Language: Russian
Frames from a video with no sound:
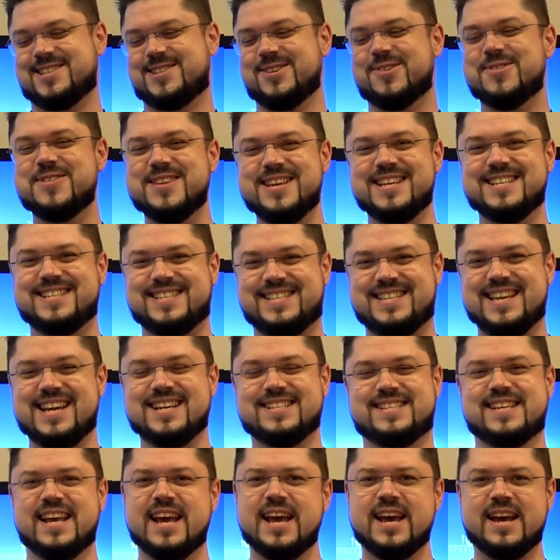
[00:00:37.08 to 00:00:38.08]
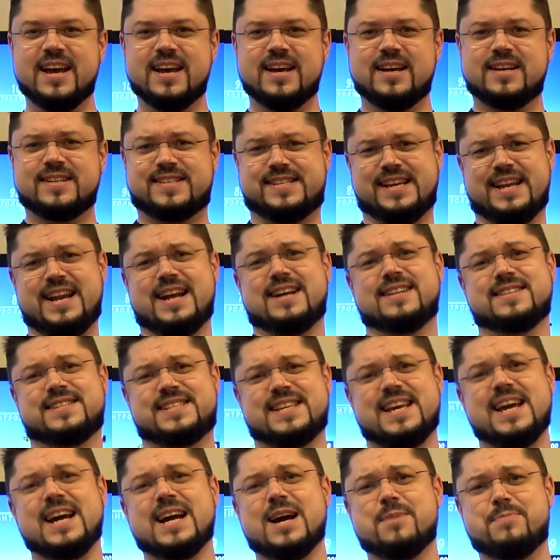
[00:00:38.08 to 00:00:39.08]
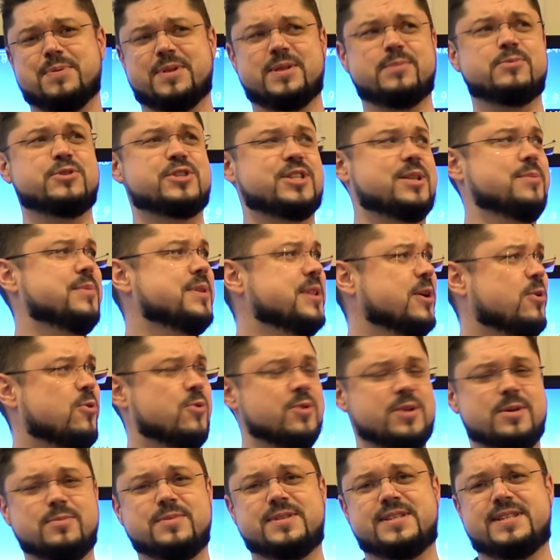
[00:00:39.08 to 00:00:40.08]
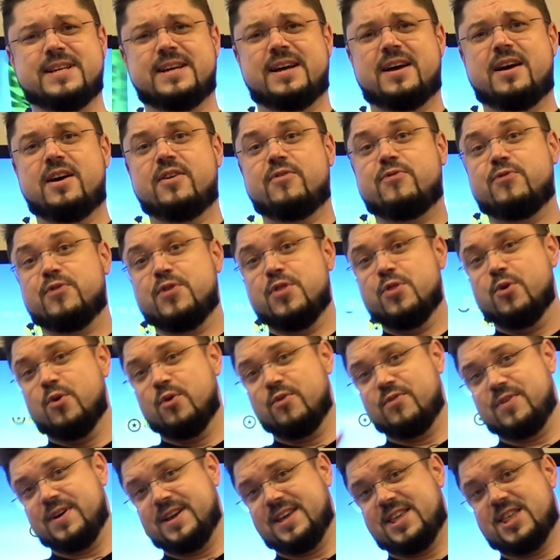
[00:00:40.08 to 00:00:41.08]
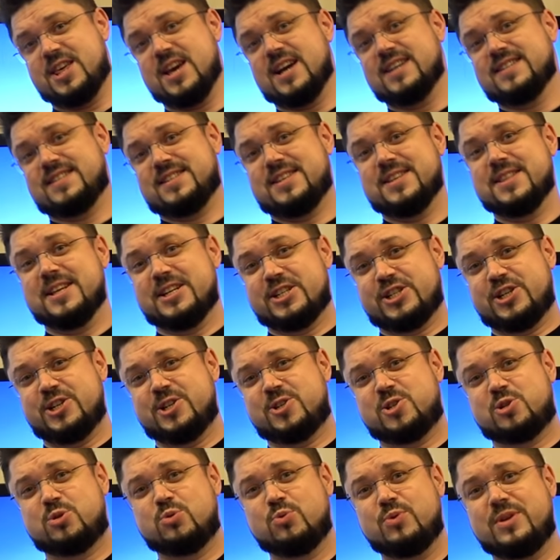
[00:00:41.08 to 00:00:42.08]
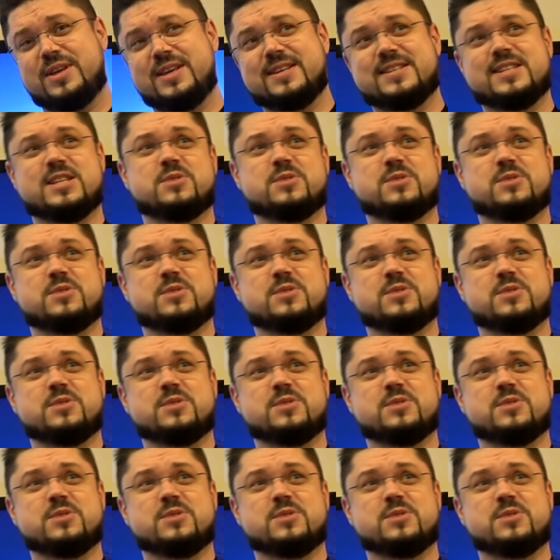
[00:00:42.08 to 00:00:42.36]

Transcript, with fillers: Сони здесь. Сорян за эхо, потому что мы находимся в новой части нашей студии.